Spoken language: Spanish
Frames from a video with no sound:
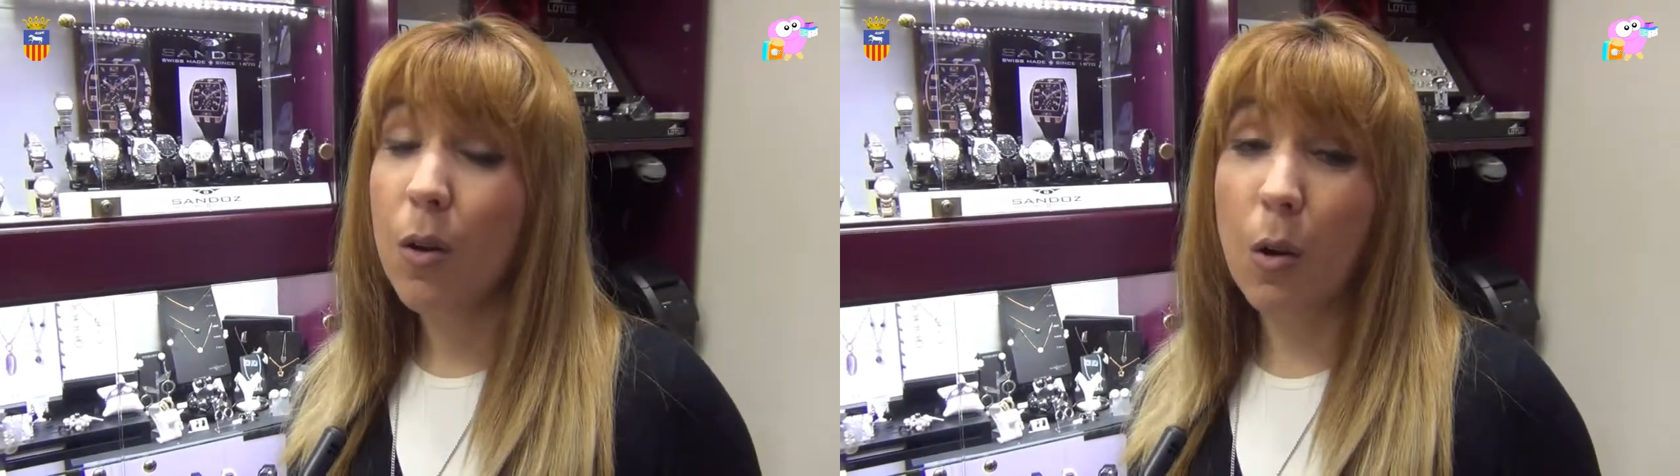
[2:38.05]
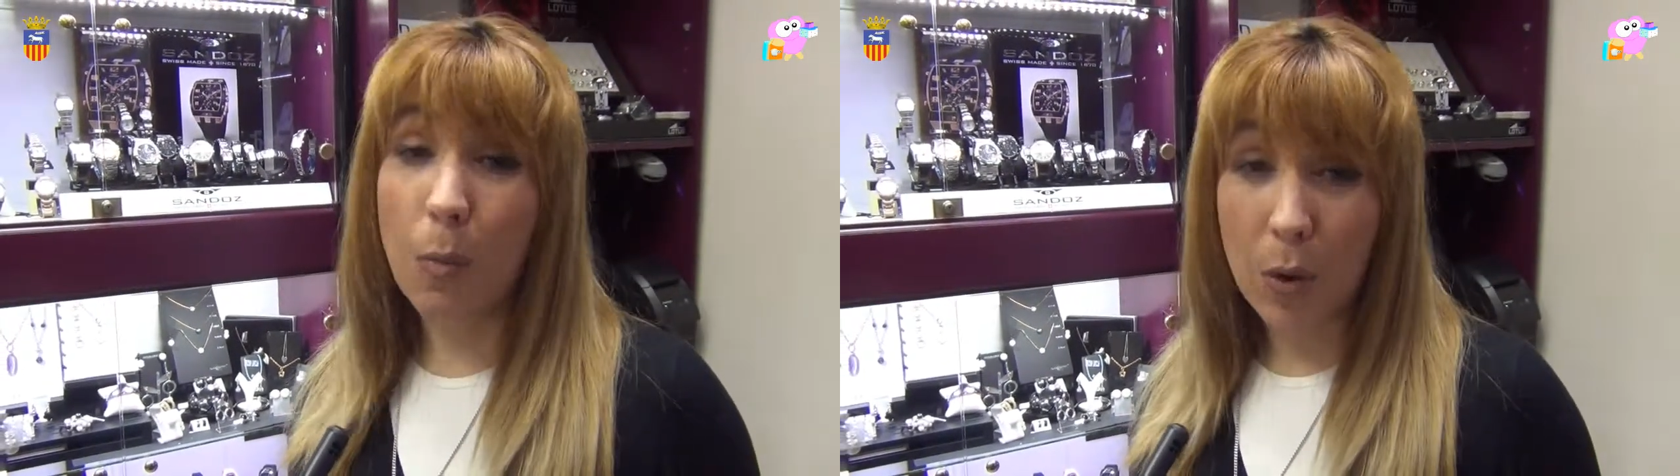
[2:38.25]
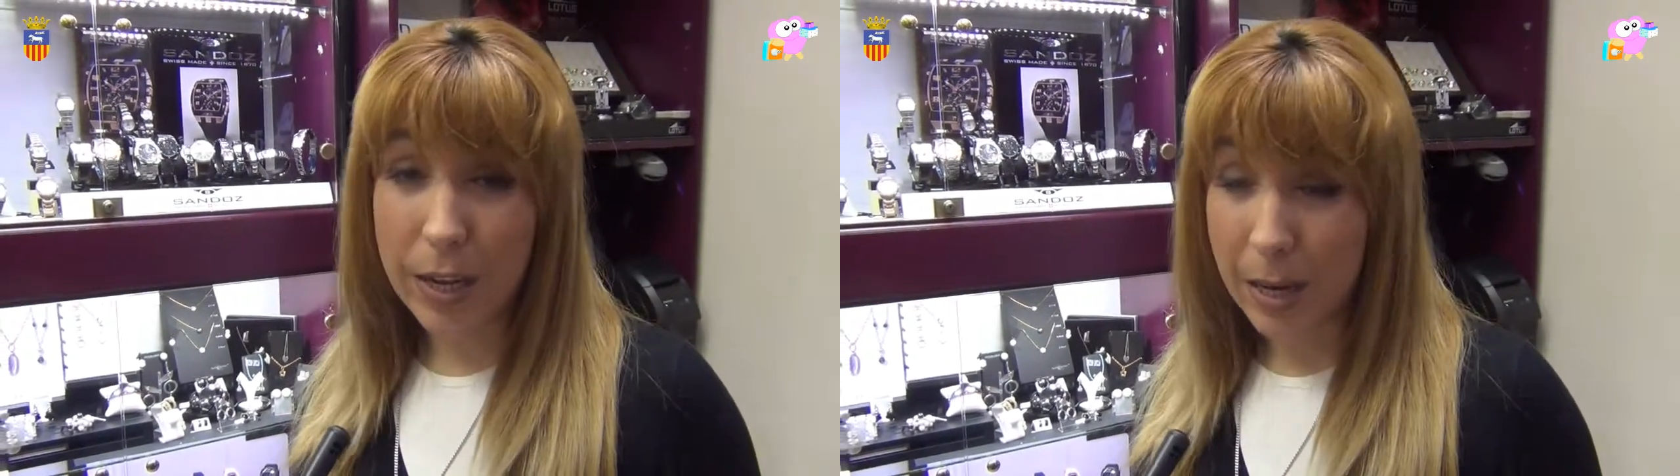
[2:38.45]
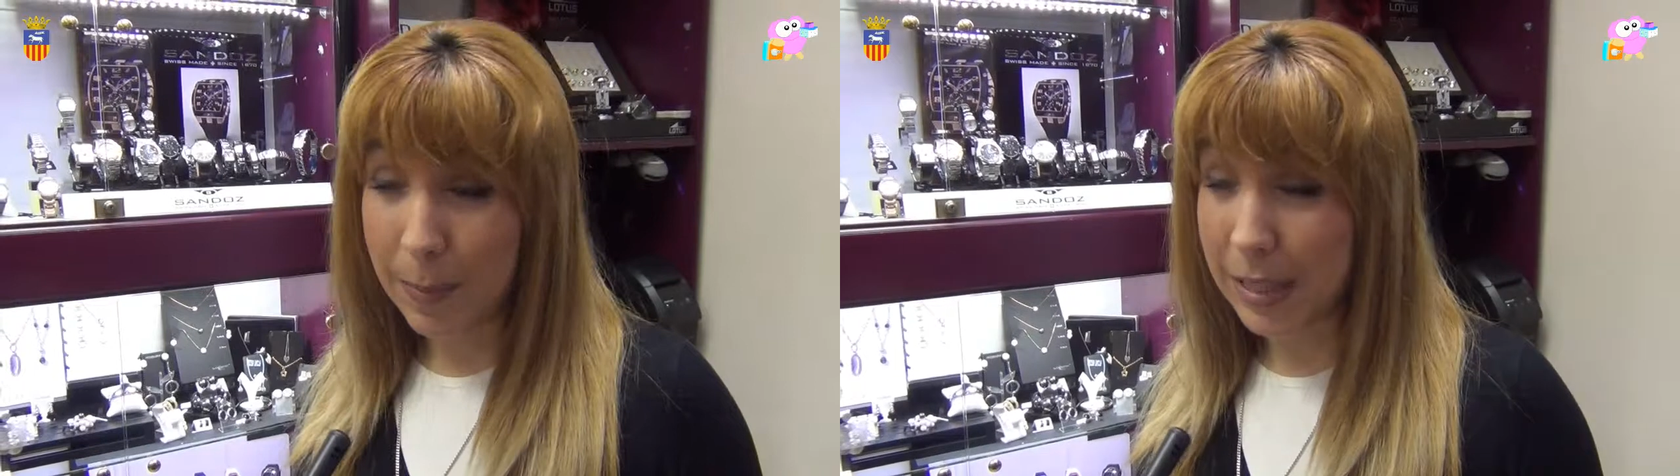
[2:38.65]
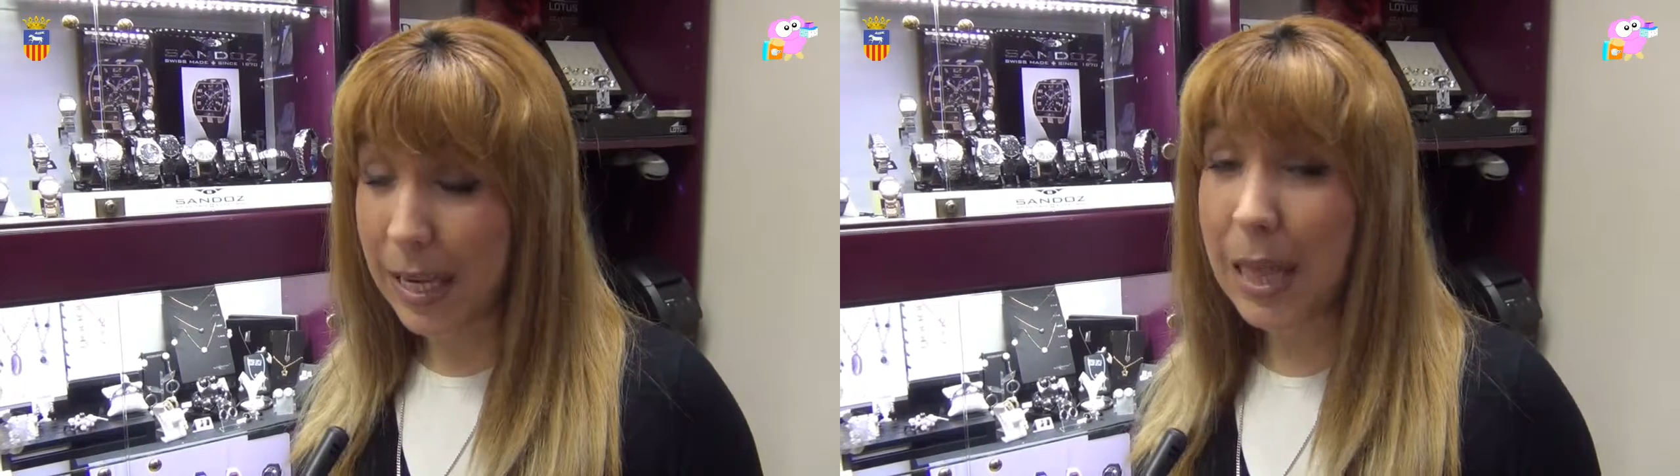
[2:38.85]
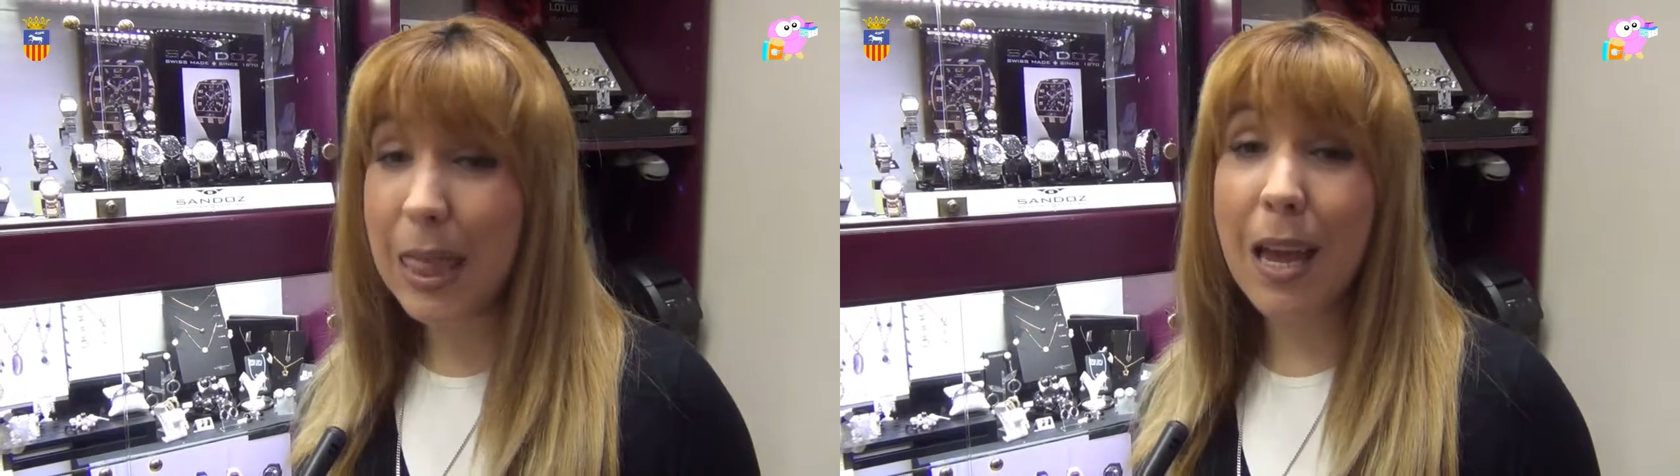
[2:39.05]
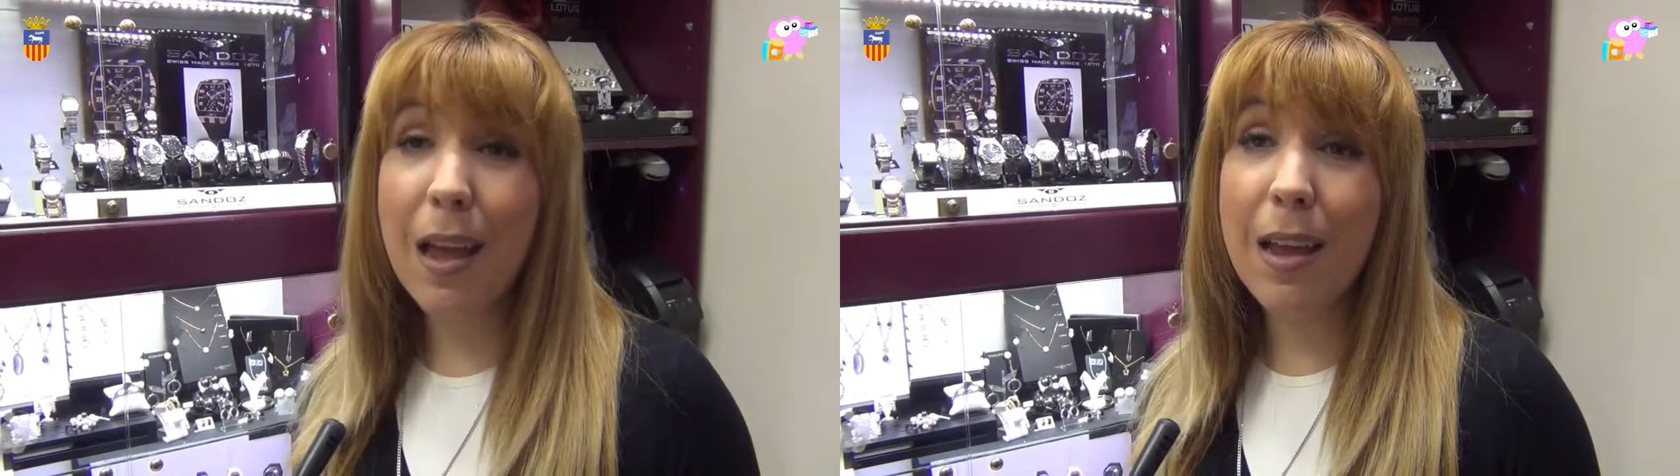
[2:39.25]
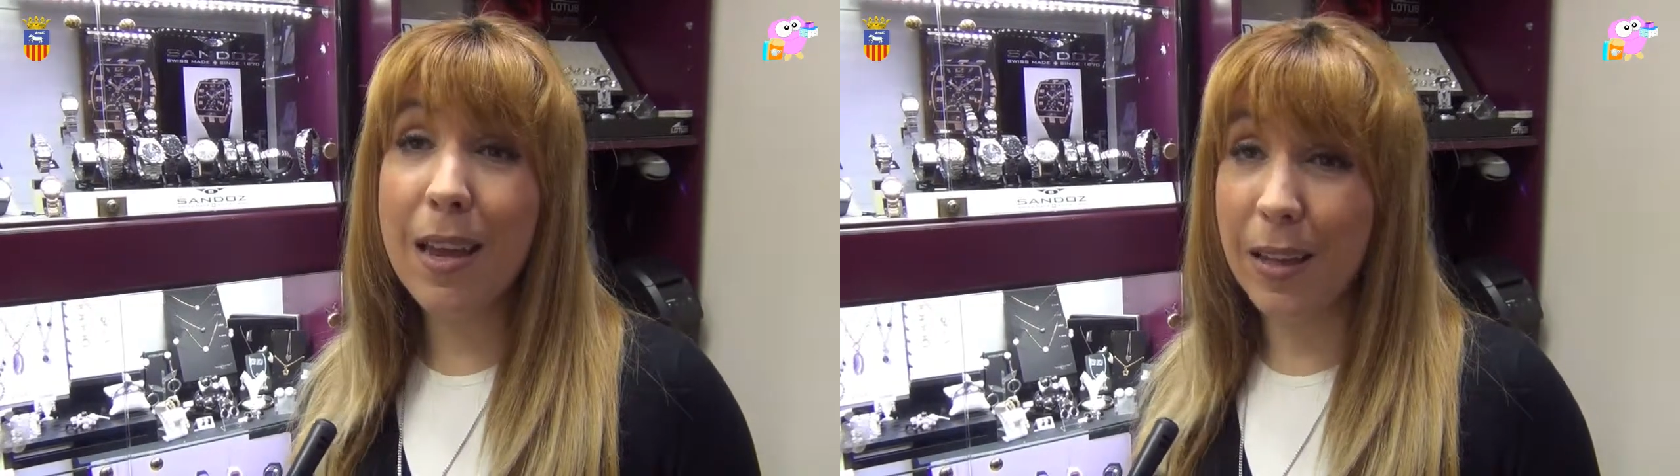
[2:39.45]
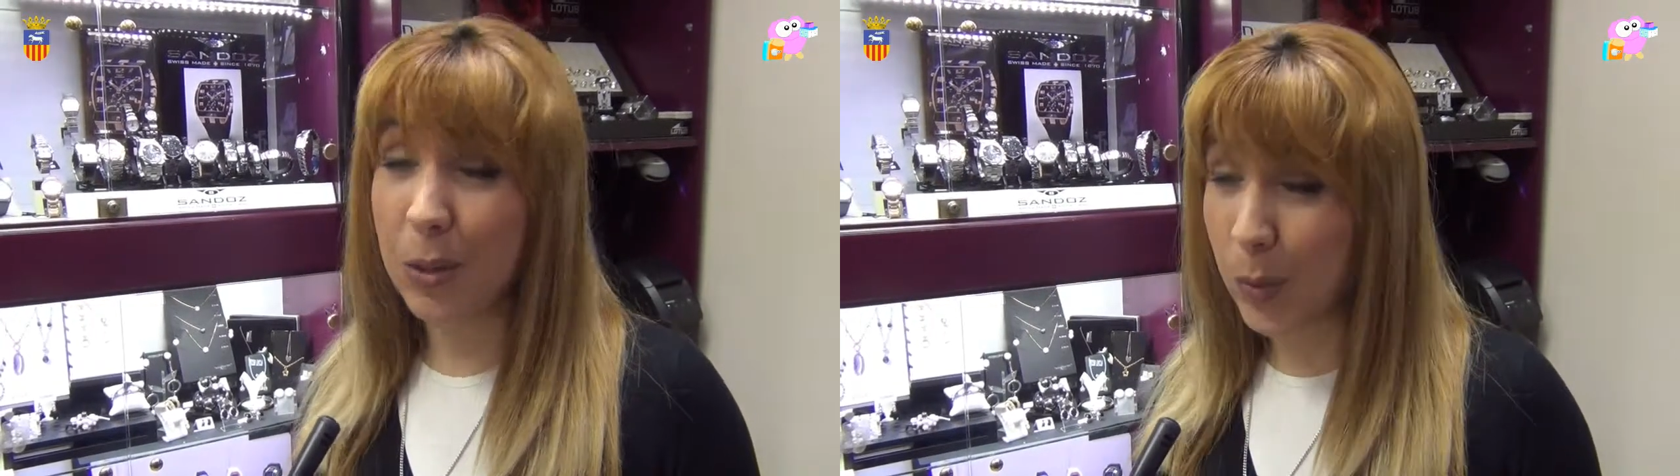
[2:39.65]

como Joyería Patricia y en